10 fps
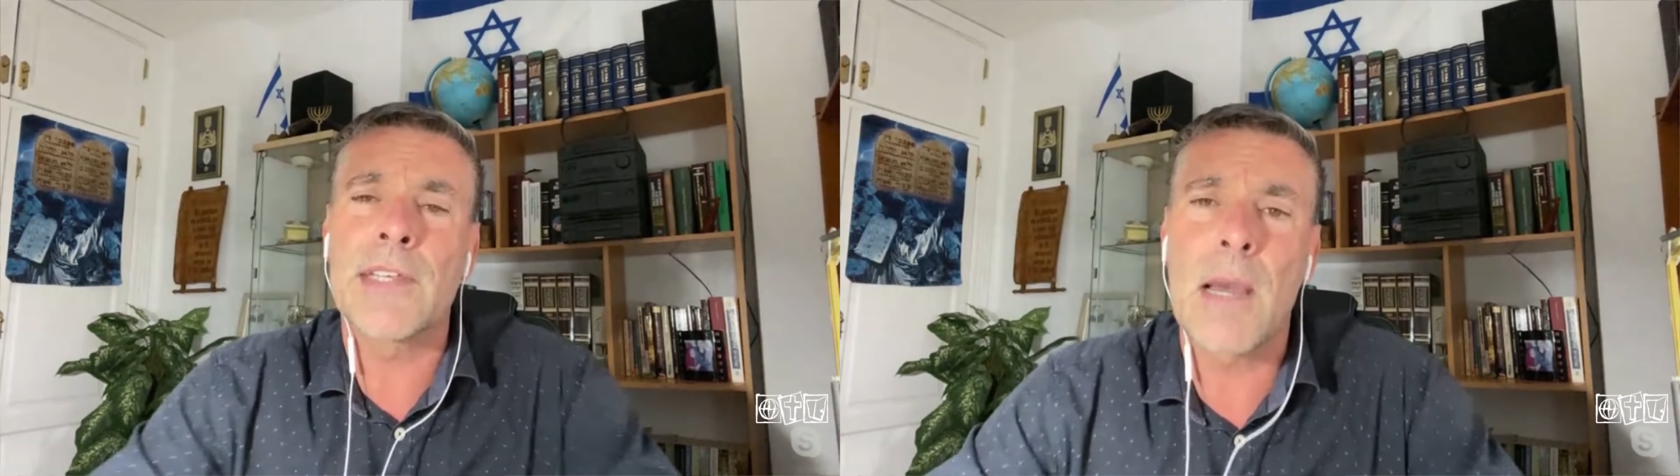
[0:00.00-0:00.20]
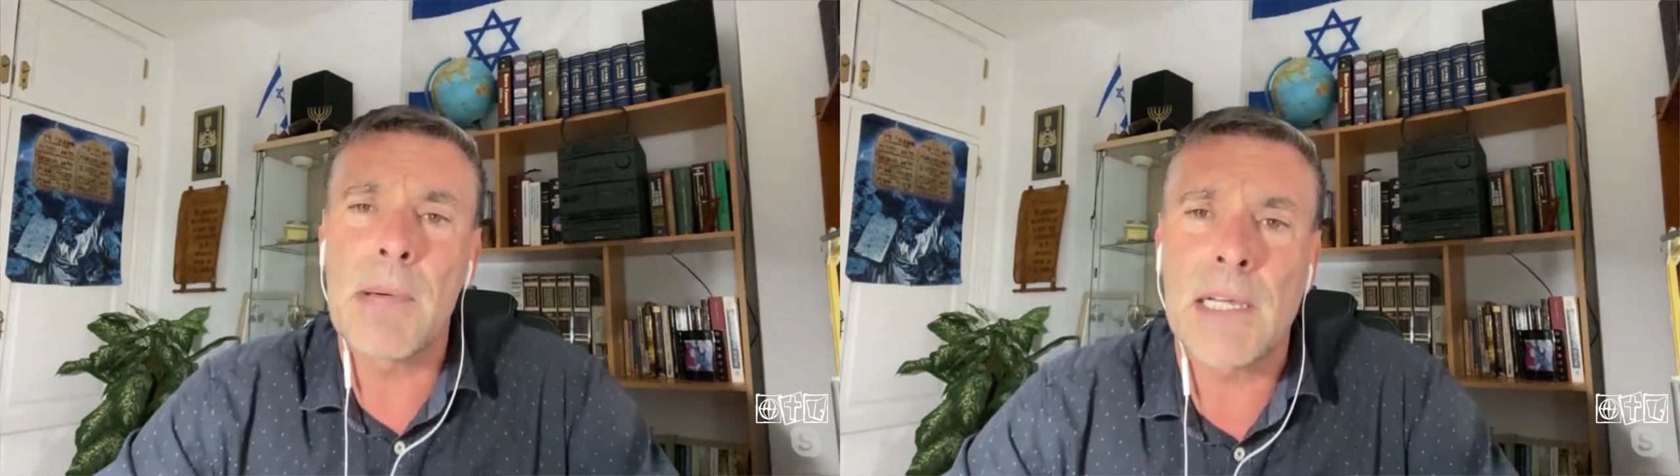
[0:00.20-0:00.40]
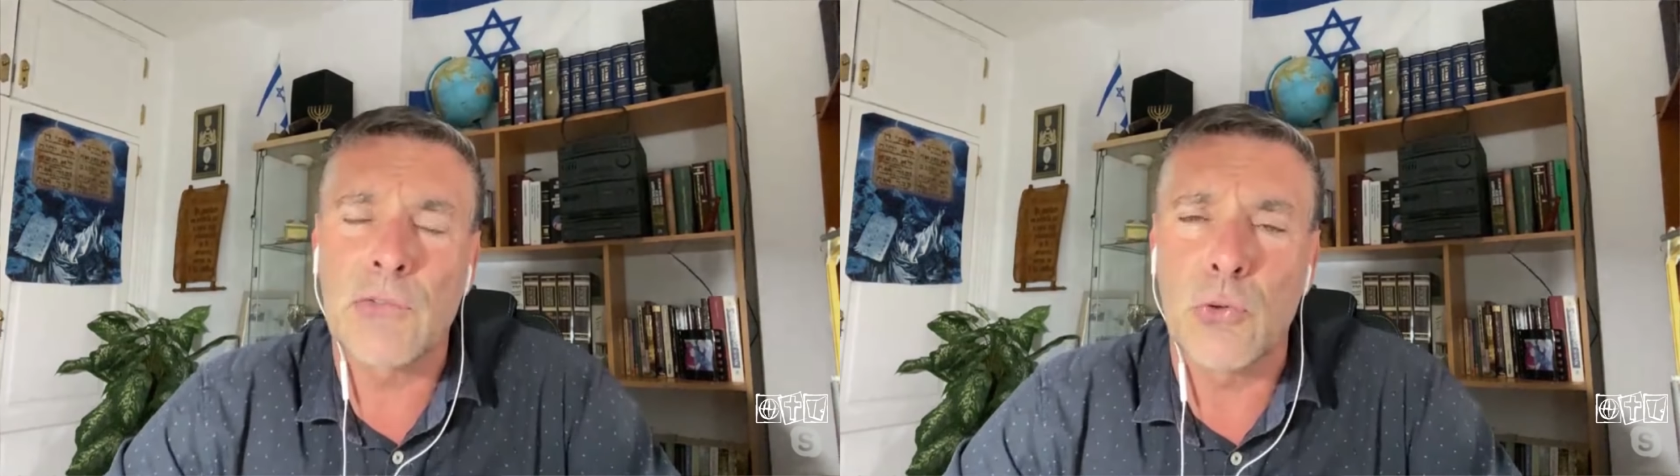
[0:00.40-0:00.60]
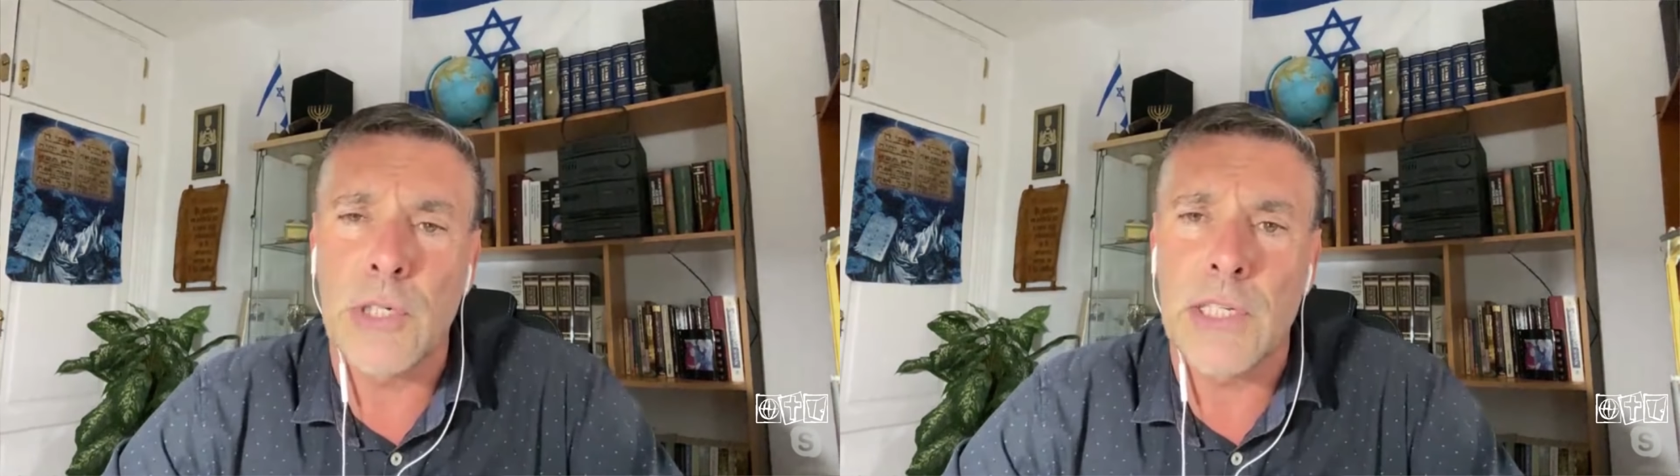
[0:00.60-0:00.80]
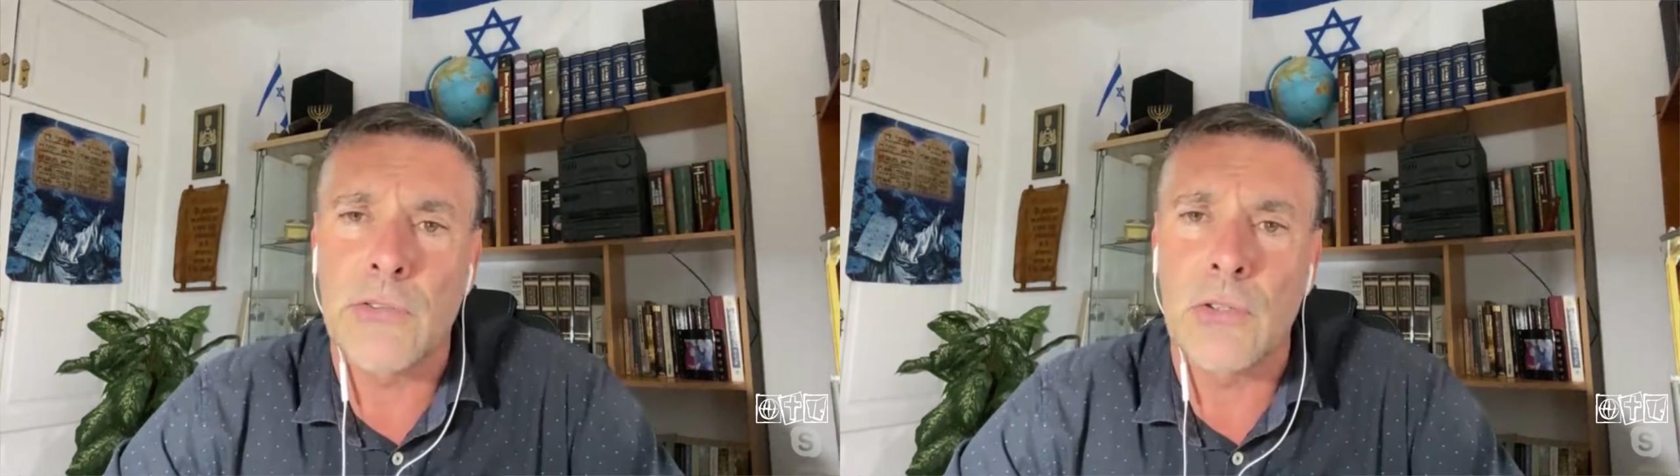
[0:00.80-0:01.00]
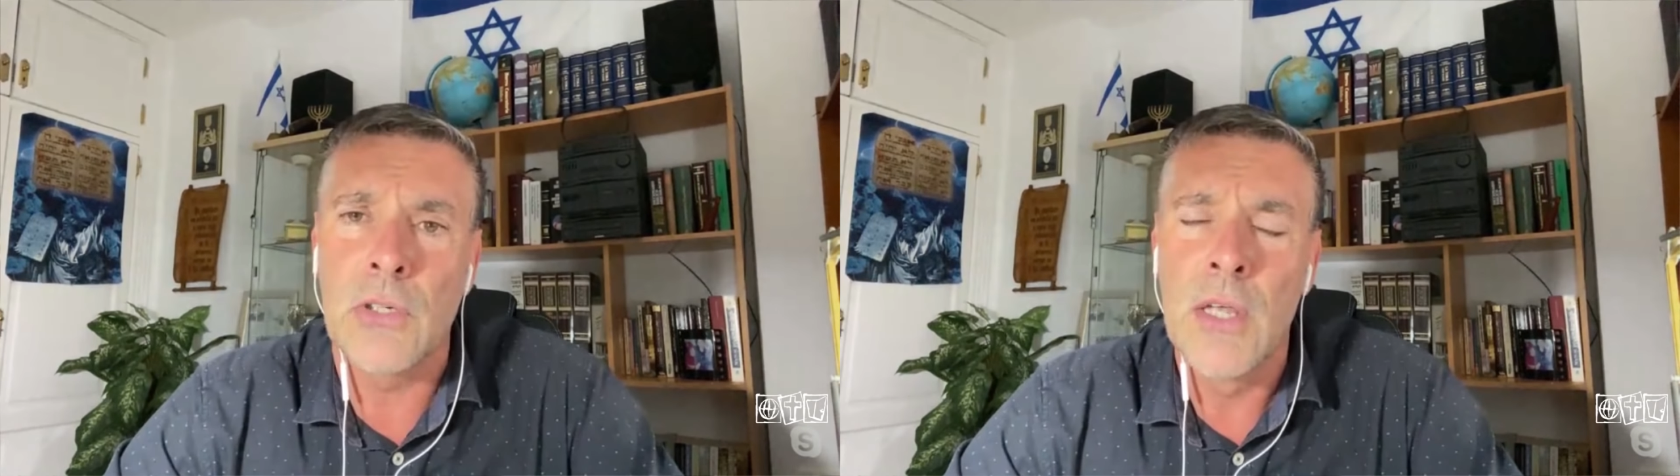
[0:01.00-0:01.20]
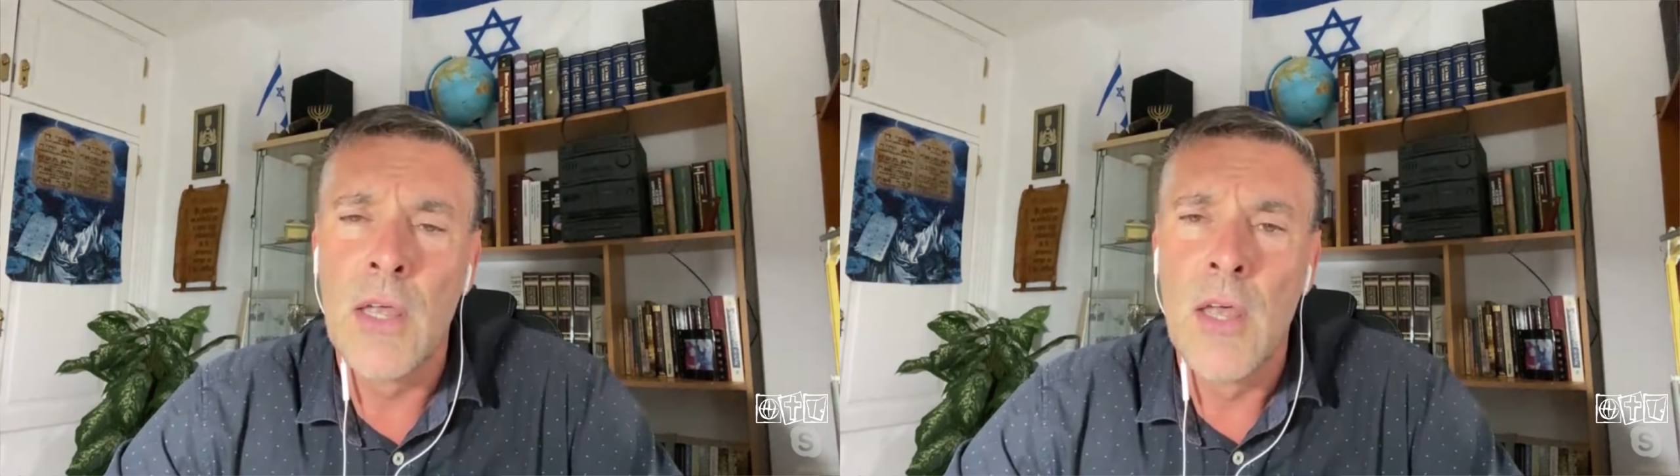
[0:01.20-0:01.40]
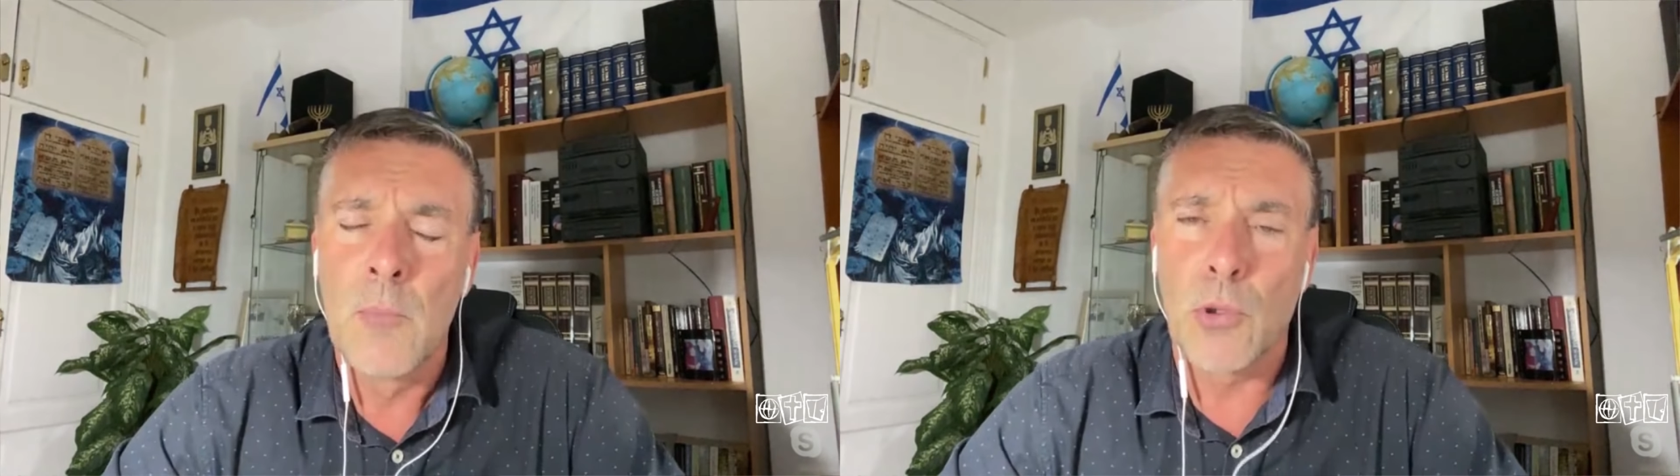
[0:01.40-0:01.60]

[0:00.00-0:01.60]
se llama Jesucristo.